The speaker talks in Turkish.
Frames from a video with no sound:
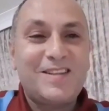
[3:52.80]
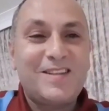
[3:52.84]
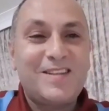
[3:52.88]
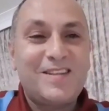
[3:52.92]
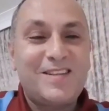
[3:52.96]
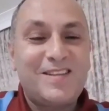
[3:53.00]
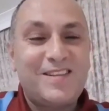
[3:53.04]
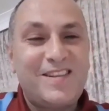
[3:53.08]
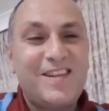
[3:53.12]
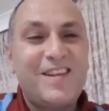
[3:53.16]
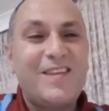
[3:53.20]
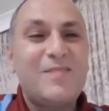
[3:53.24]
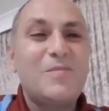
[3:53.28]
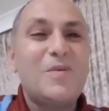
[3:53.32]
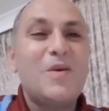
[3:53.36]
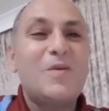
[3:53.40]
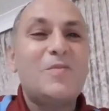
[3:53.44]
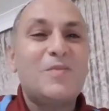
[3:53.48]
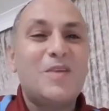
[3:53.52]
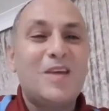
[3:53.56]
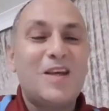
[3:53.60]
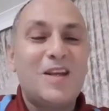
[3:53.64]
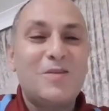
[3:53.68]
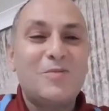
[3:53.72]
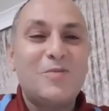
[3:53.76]
sevmem
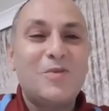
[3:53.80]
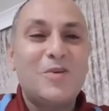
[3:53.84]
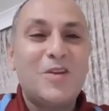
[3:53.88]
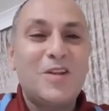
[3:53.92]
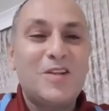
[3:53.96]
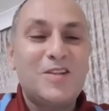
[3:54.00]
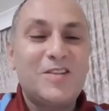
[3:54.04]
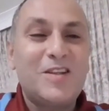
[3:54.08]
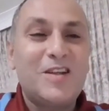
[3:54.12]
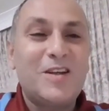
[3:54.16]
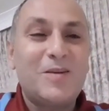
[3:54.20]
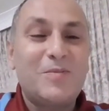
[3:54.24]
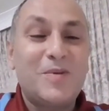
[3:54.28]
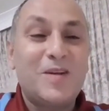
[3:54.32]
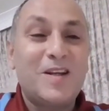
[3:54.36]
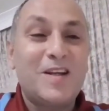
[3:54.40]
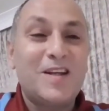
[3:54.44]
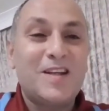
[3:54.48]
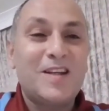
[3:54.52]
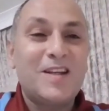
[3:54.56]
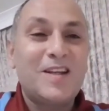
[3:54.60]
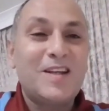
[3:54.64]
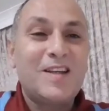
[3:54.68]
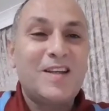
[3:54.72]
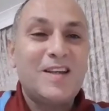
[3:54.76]
yani böyle şey
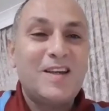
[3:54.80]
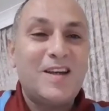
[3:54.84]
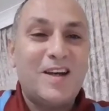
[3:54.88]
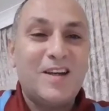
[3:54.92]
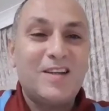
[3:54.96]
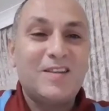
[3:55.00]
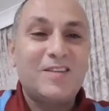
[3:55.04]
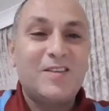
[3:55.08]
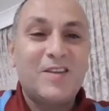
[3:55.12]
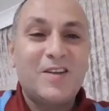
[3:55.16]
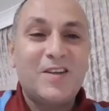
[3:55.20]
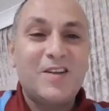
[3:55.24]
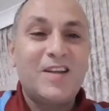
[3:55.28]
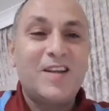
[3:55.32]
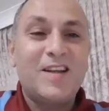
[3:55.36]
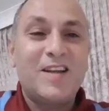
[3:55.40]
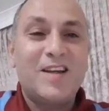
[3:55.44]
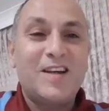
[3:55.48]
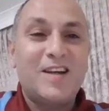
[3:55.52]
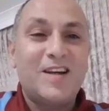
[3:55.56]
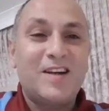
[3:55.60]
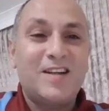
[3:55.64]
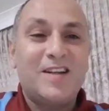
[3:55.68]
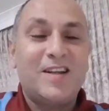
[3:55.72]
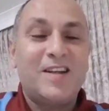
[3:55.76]
yaparak
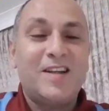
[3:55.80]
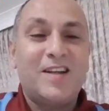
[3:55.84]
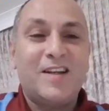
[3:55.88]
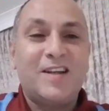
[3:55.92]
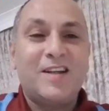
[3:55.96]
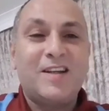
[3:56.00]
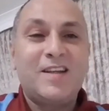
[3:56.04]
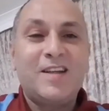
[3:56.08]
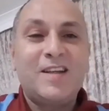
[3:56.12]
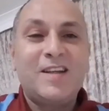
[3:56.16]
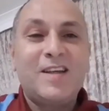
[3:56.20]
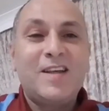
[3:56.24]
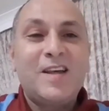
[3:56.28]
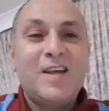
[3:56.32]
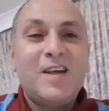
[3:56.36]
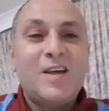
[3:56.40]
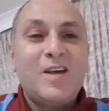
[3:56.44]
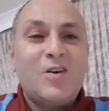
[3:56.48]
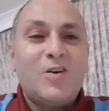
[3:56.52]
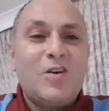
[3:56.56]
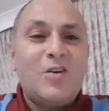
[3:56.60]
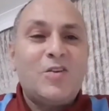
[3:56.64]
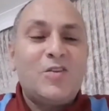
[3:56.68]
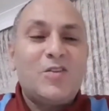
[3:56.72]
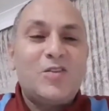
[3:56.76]
adlarıyla anarak.
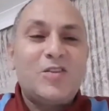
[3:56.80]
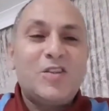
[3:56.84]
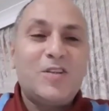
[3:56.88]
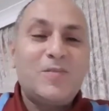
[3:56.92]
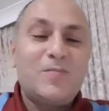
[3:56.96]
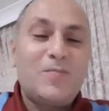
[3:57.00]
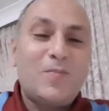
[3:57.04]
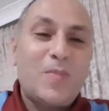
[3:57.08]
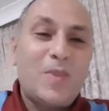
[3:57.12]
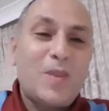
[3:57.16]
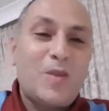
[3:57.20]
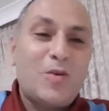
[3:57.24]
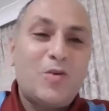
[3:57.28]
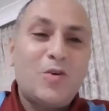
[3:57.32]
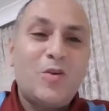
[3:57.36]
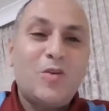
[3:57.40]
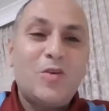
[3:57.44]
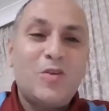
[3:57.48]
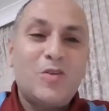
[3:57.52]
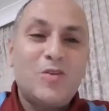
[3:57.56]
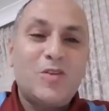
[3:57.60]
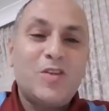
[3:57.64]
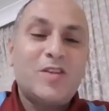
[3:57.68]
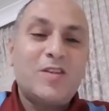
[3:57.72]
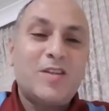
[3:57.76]
Onun için gol
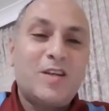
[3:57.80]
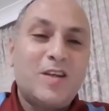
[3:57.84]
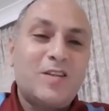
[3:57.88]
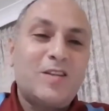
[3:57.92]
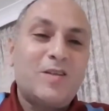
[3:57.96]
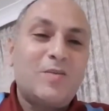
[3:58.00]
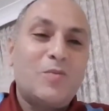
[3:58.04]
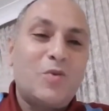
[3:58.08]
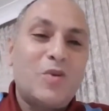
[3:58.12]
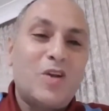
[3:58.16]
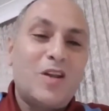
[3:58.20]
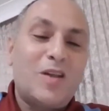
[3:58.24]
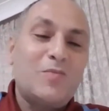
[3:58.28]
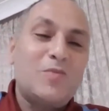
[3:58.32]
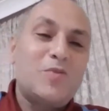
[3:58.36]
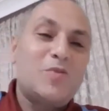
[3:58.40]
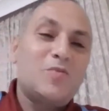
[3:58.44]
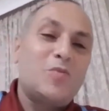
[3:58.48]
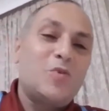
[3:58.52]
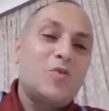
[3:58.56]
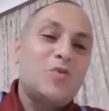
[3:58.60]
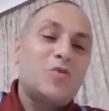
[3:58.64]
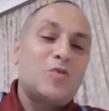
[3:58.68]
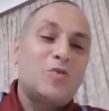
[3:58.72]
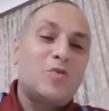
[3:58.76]
yiyince zaten
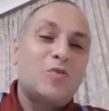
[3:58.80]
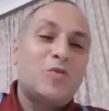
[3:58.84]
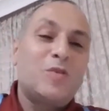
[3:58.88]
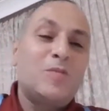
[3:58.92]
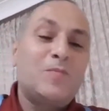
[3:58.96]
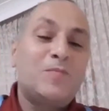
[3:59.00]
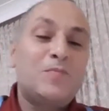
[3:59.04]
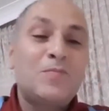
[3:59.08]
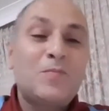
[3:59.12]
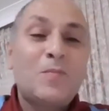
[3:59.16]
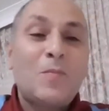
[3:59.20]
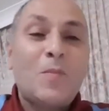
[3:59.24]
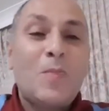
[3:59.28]
moralimiz bozuldu.